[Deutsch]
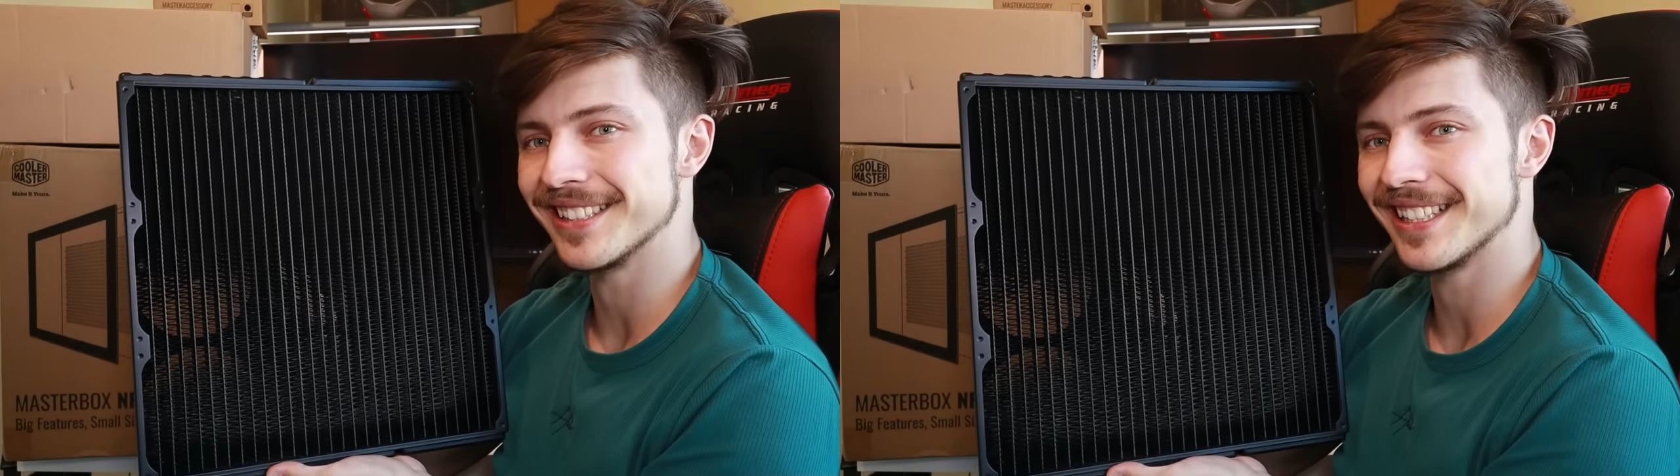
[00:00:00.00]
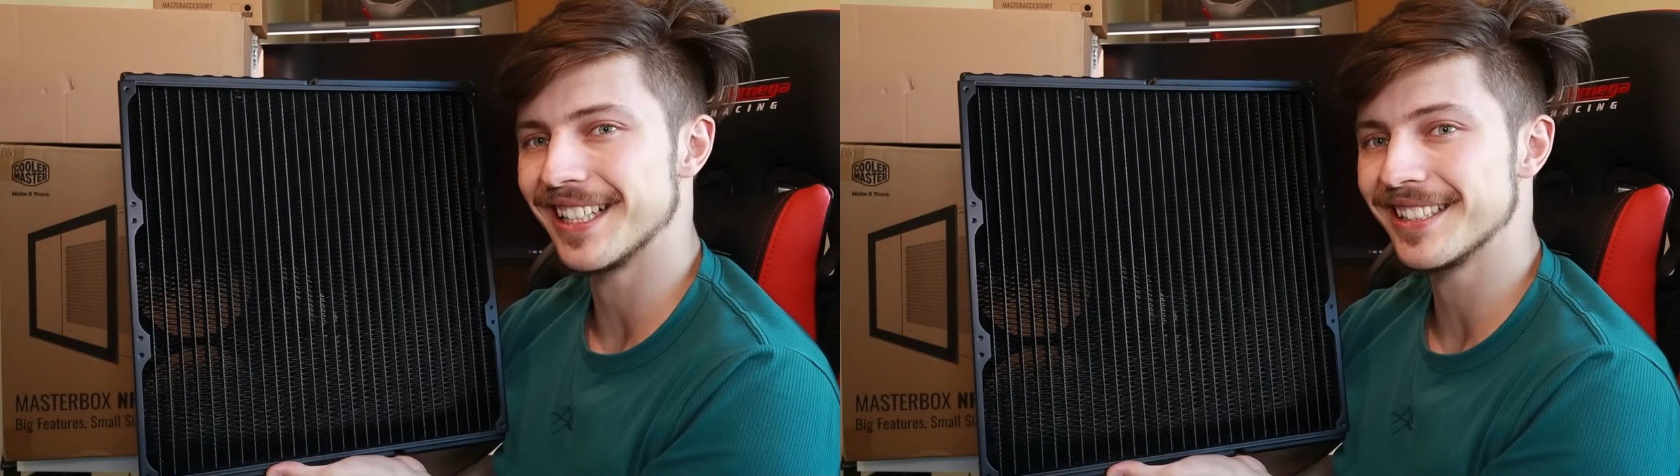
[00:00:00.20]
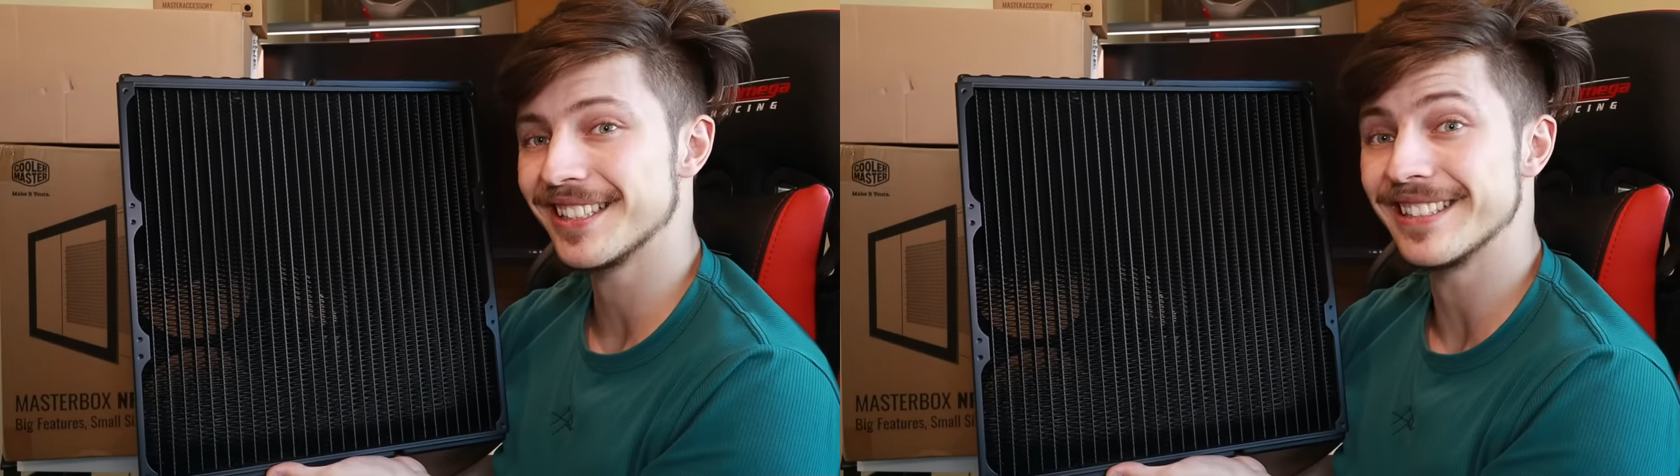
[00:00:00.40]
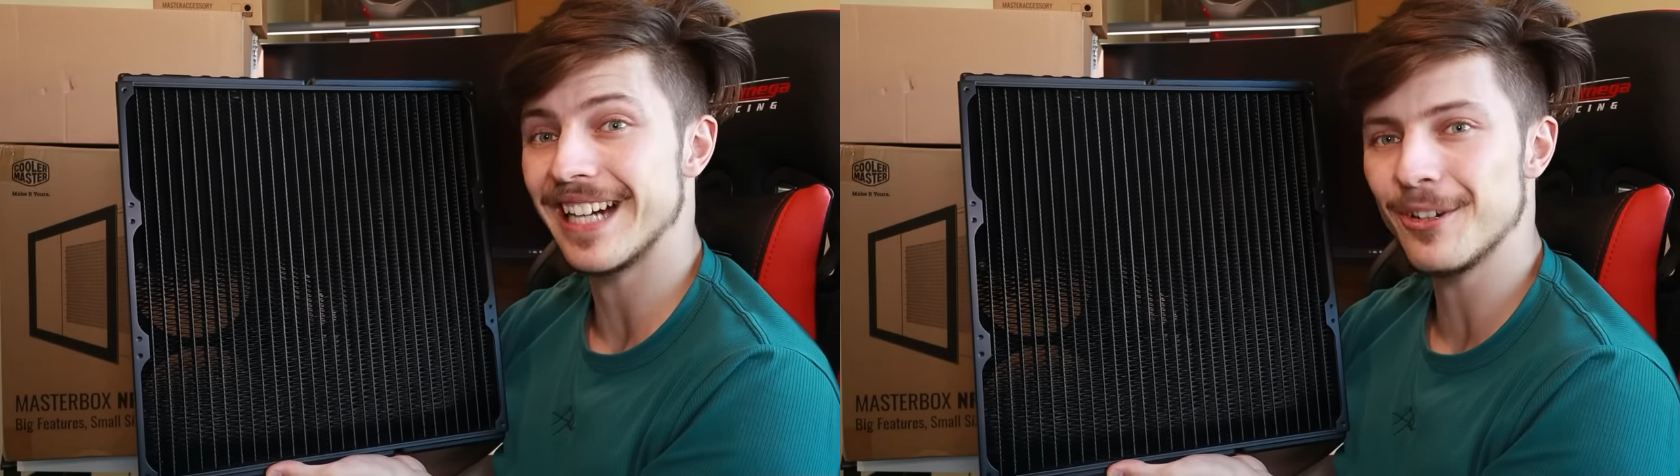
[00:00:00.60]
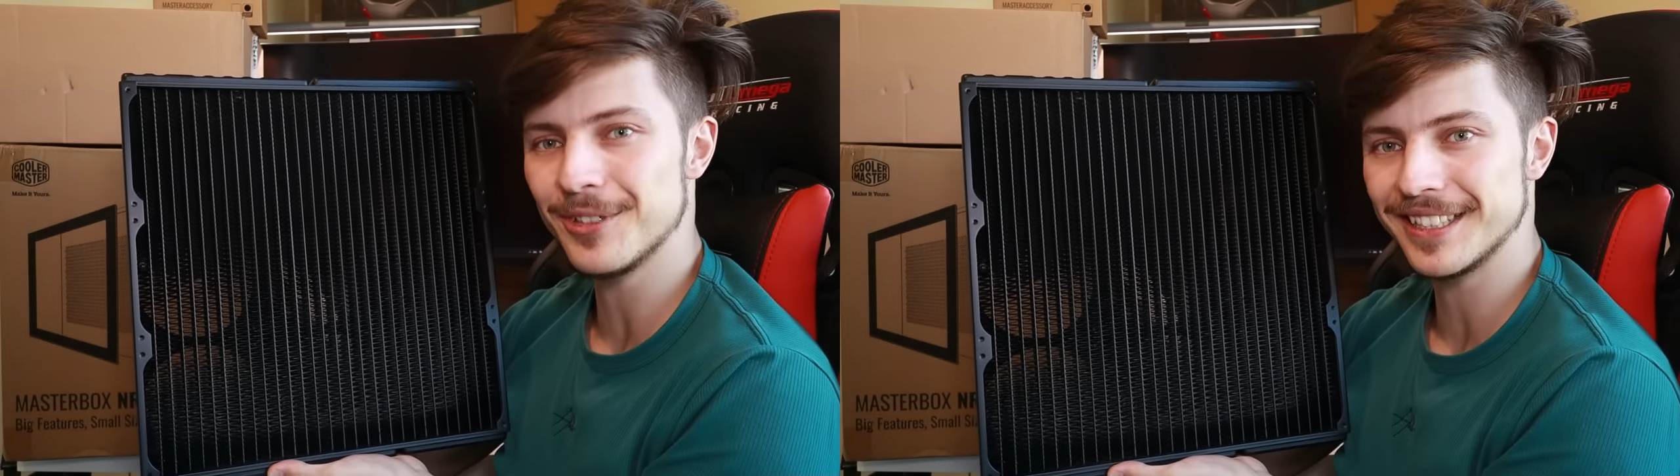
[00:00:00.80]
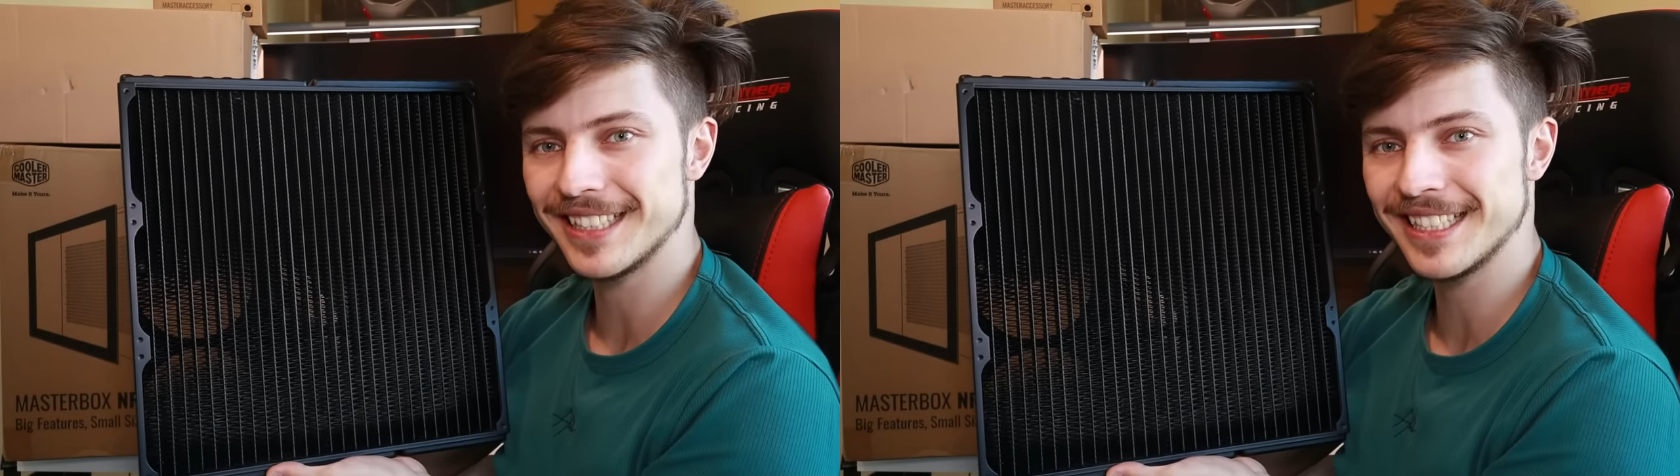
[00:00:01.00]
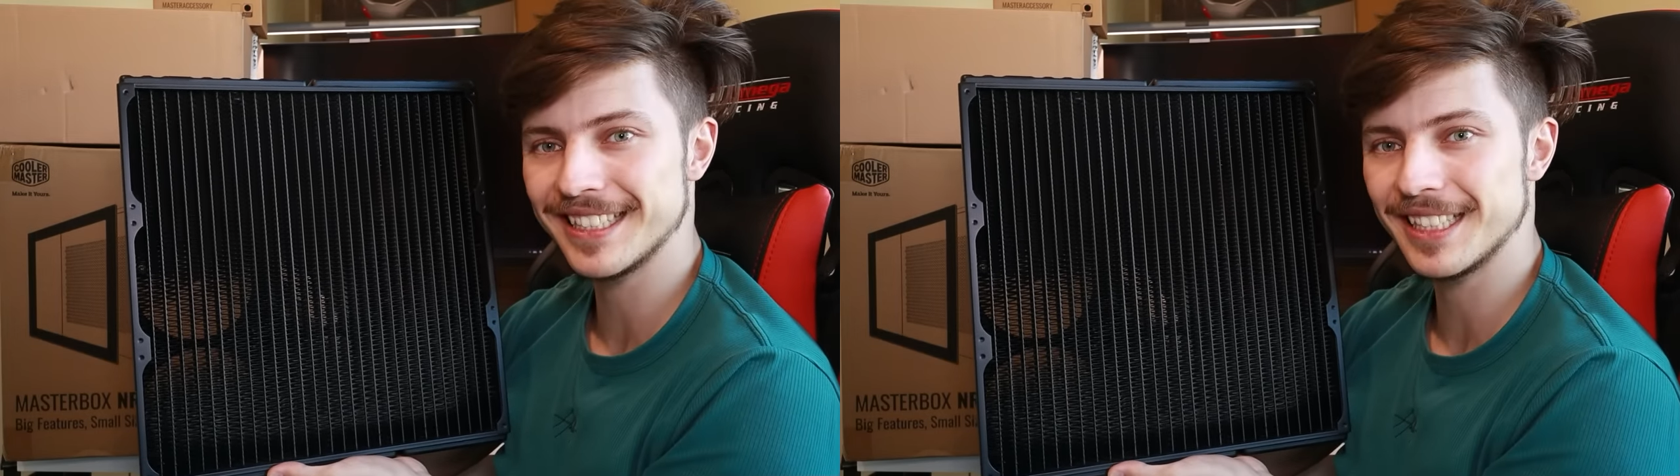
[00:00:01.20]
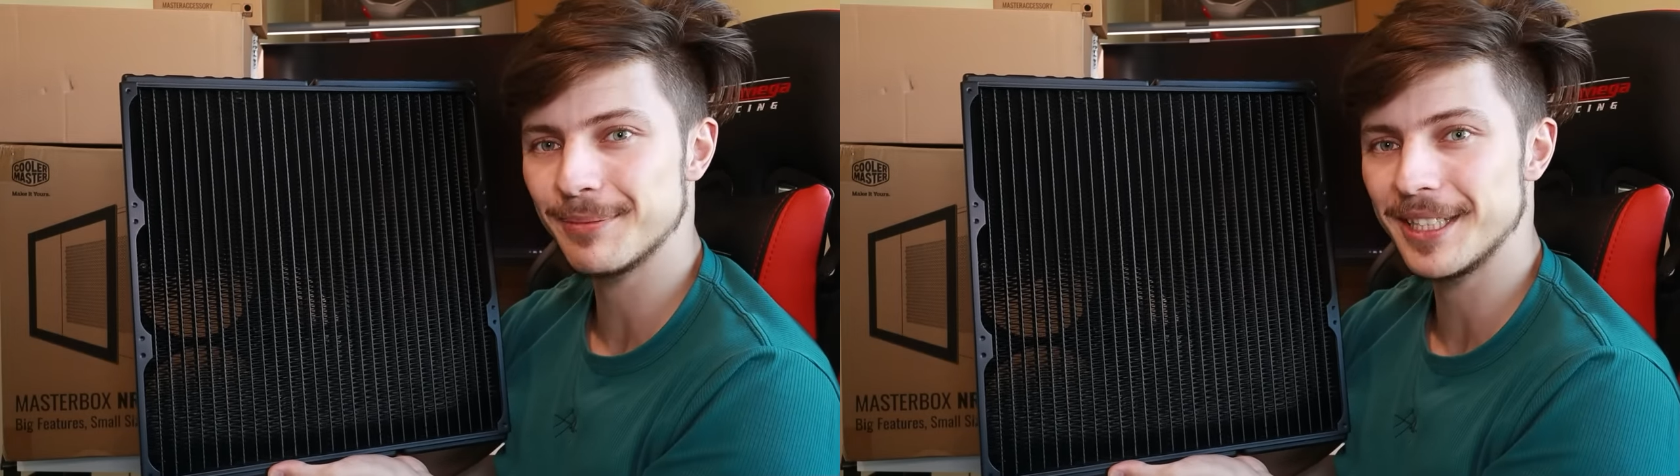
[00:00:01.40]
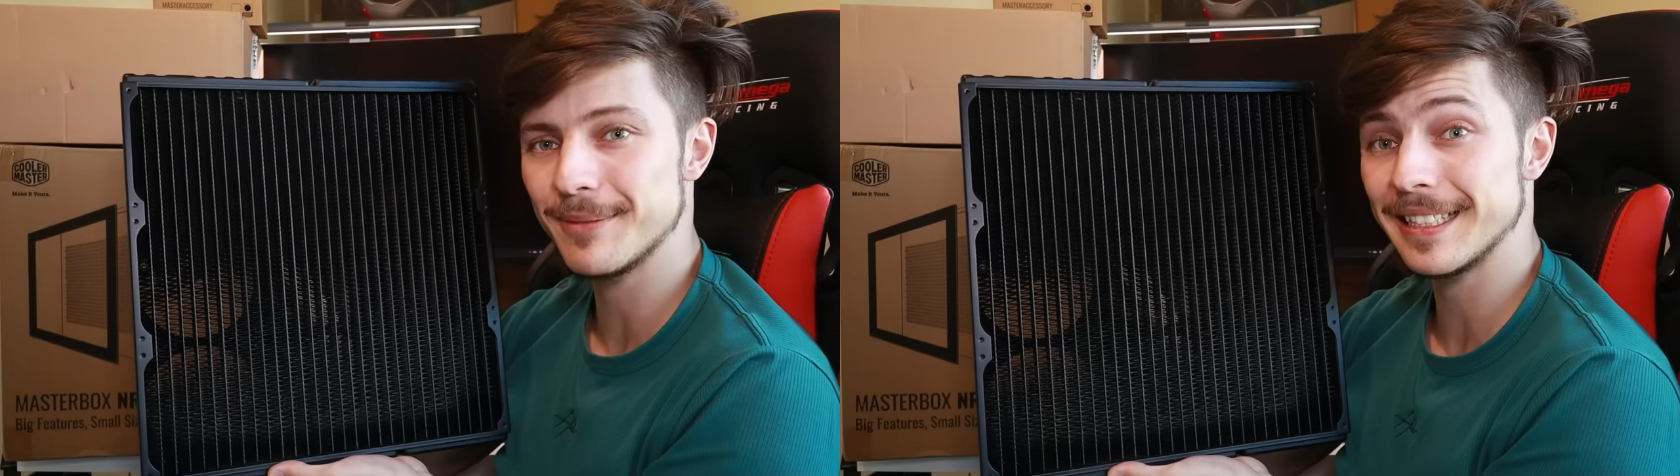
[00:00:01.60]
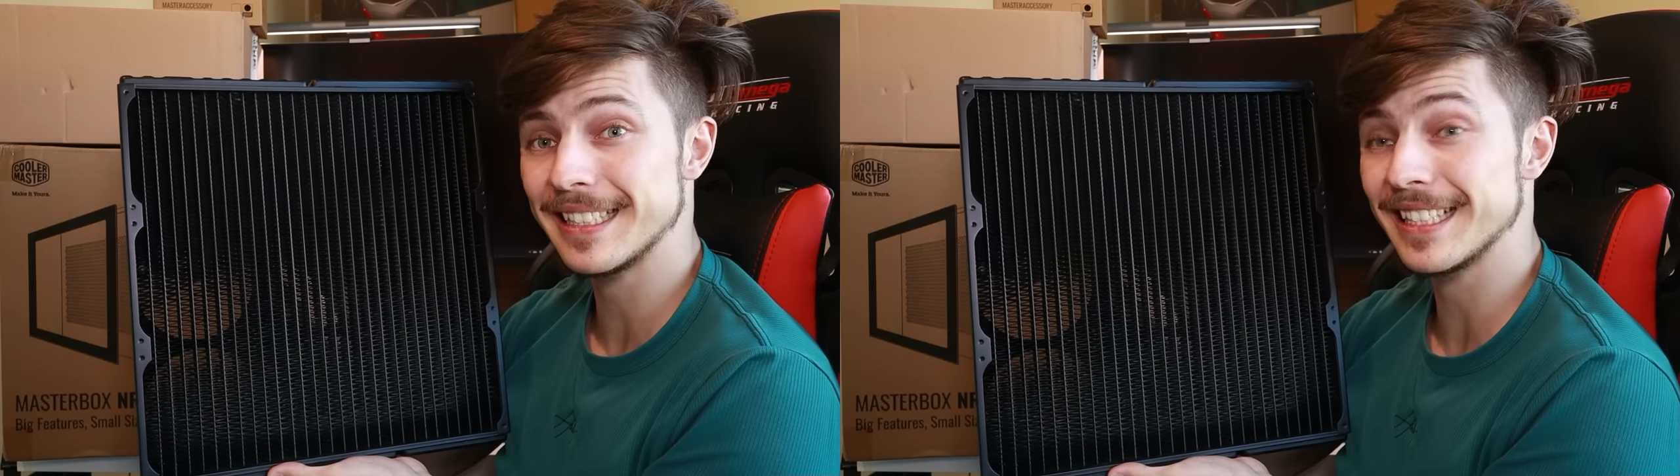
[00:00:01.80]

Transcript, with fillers: Ja? 360 mm